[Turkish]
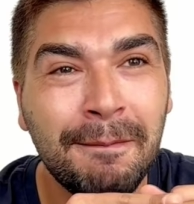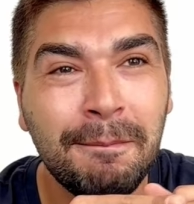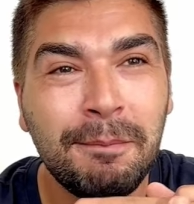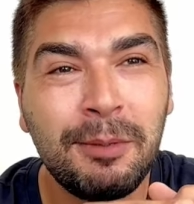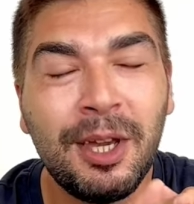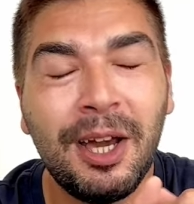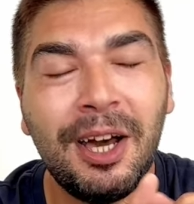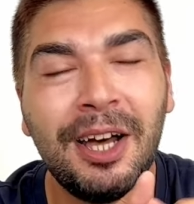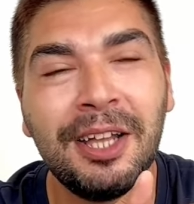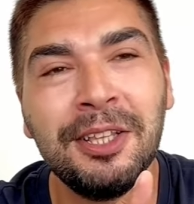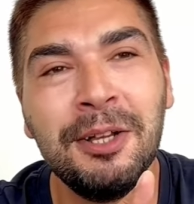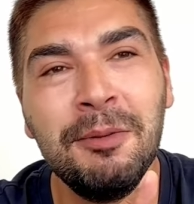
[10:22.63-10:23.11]

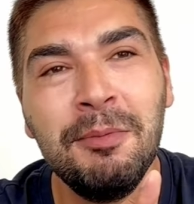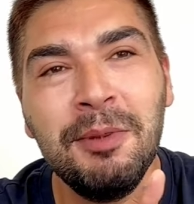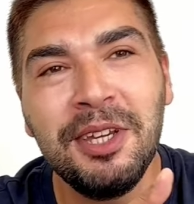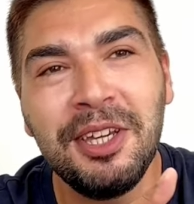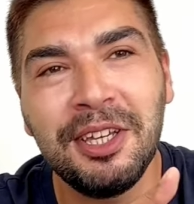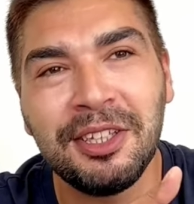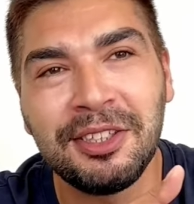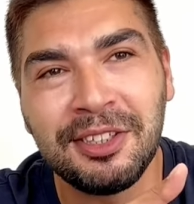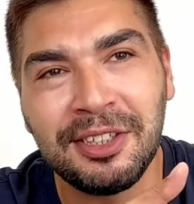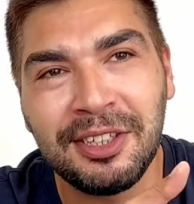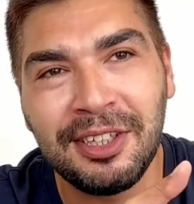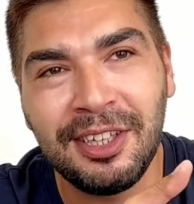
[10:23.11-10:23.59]
Ya adama
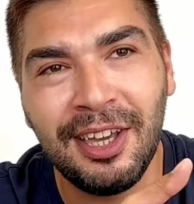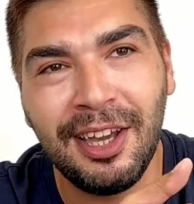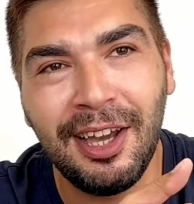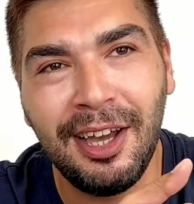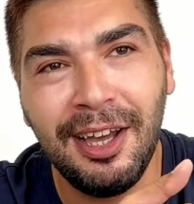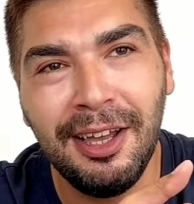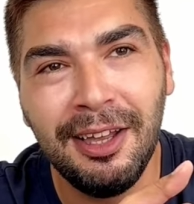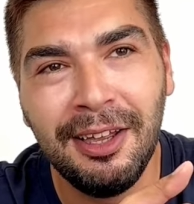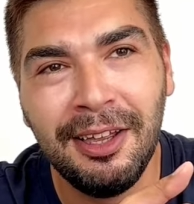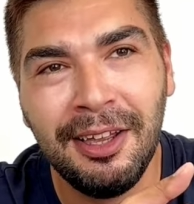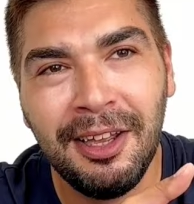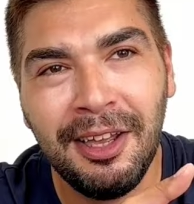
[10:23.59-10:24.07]
yazık
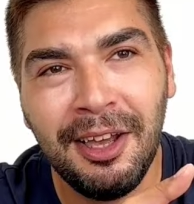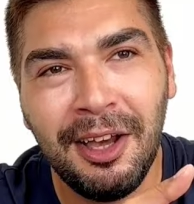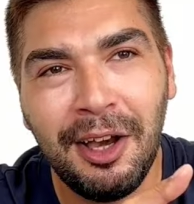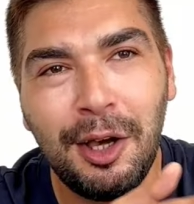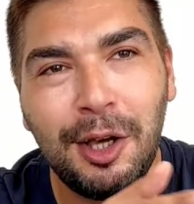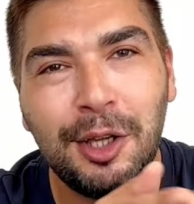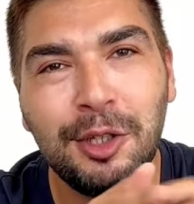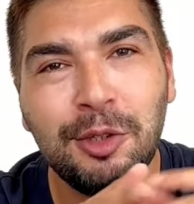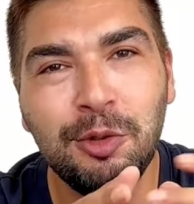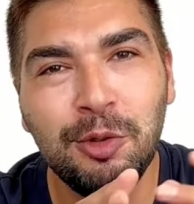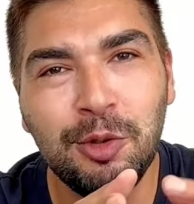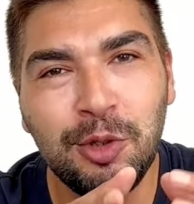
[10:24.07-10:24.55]
ya.
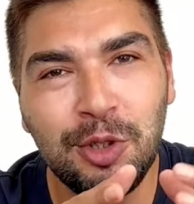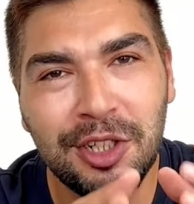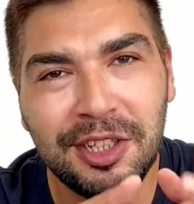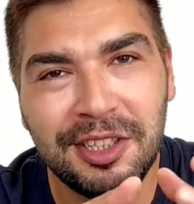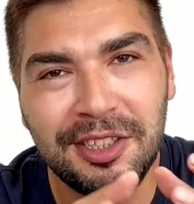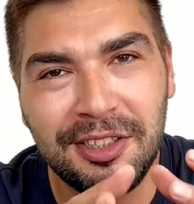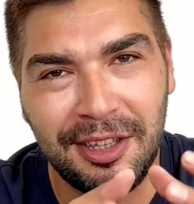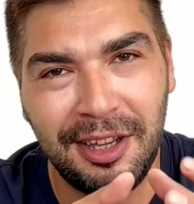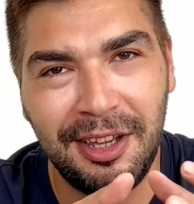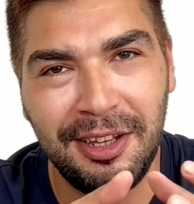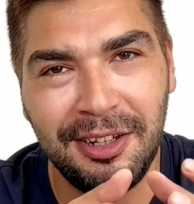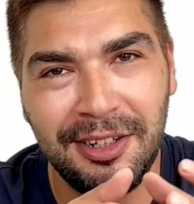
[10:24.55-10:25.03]
Az önceki
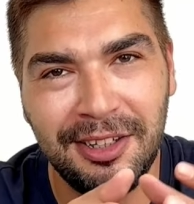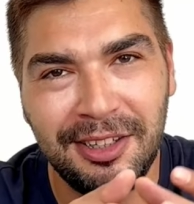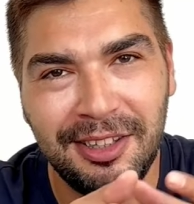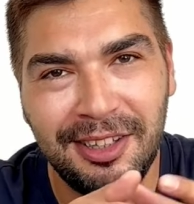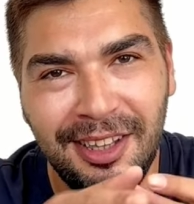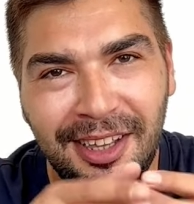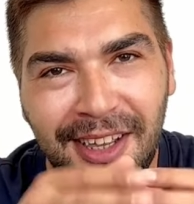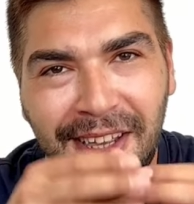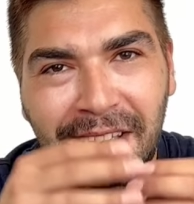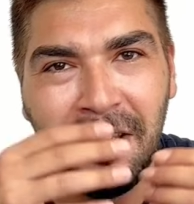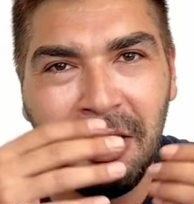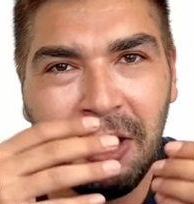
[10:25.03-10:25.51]

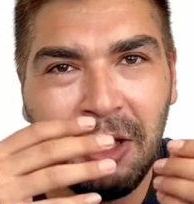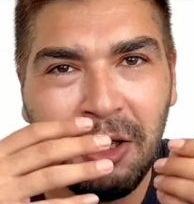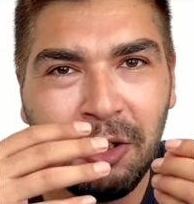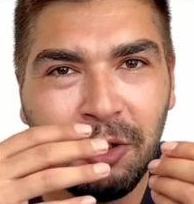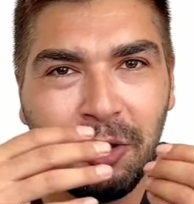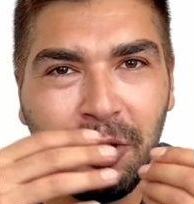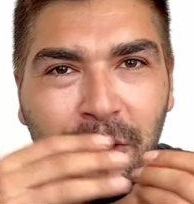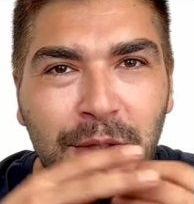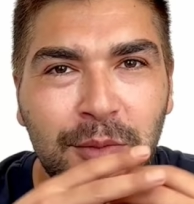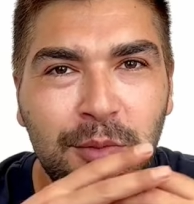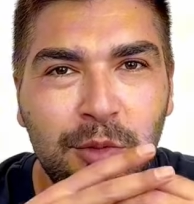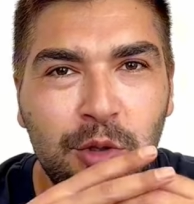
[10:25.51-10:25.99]
sahnede
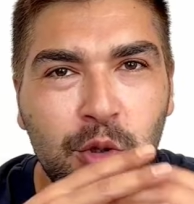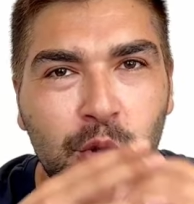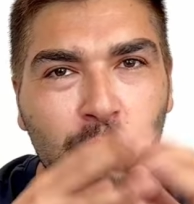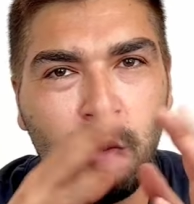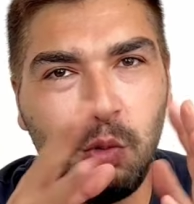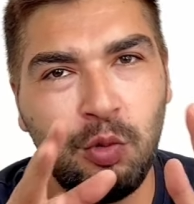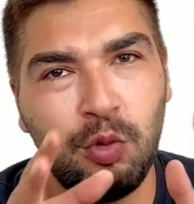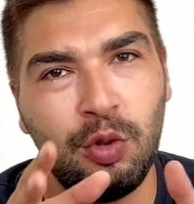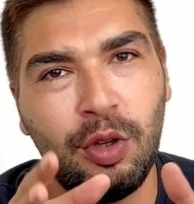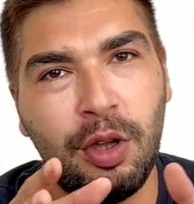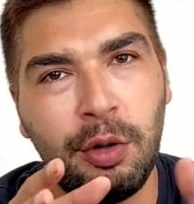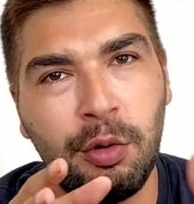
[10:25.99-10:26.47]
dedim ki
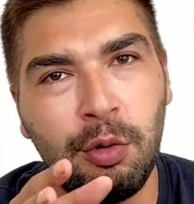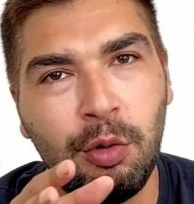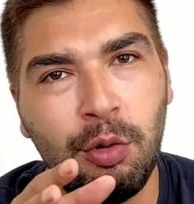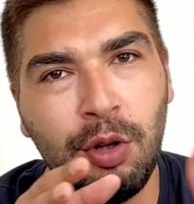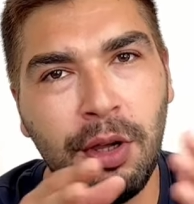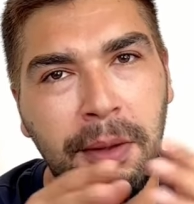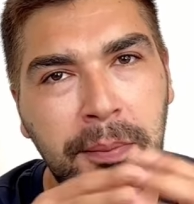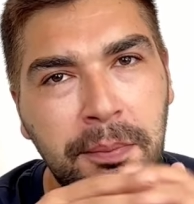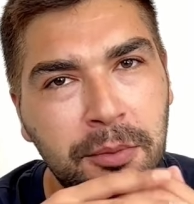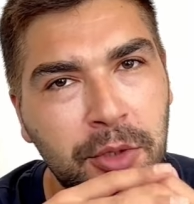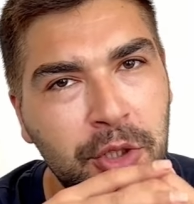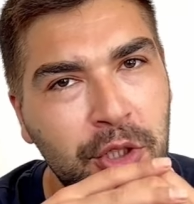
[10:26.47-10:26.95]
çok güzel rol
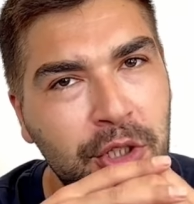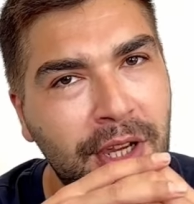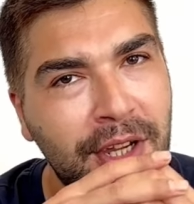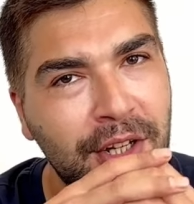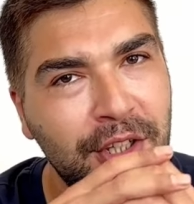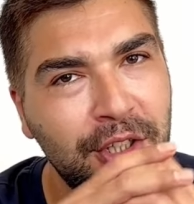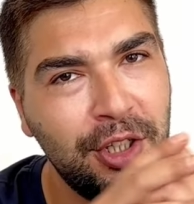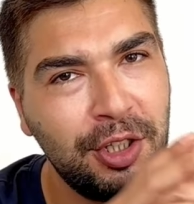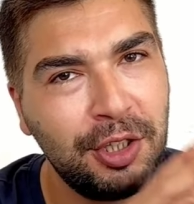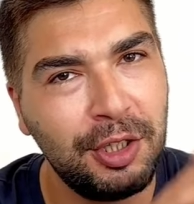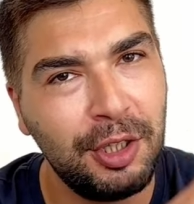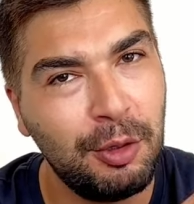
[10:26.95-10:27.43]
yapmış.
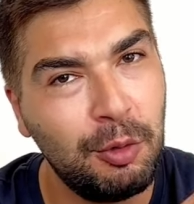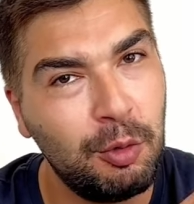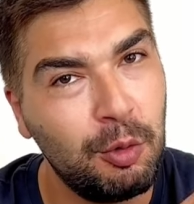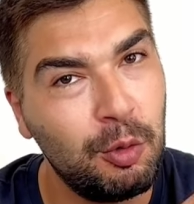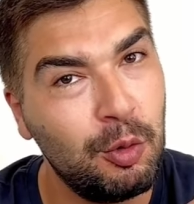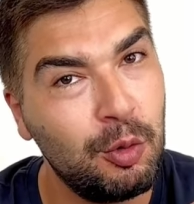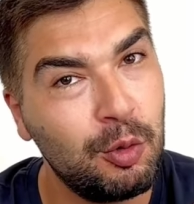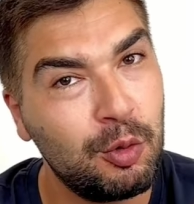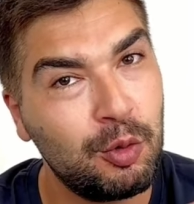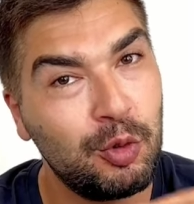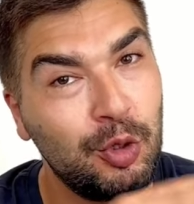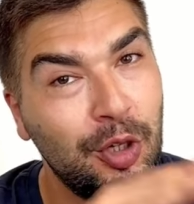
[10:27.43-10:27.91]
Gerçekten o
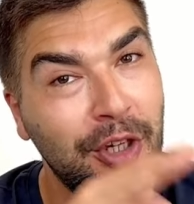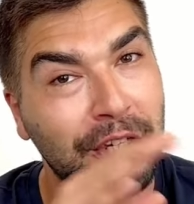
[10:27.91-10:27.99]
oksijen